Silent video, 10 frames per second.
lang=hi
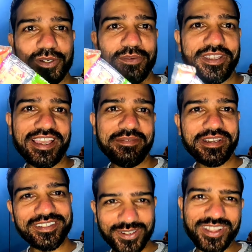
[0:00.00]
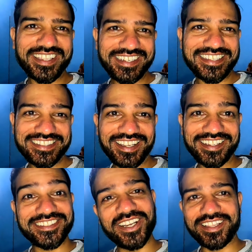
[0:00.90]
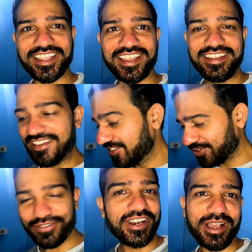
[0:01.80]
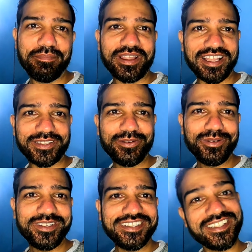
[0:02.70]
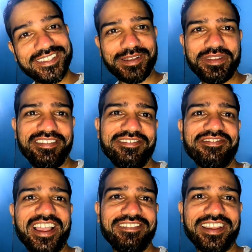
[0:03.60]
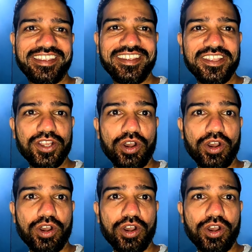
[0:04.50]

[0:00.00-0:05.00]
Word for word: जो भी है मतलब थोड़ा सा टेस्ट ना अच्छा आता है चलो फिर अब बनाता हूँ जल्द से अपनी वाई वाई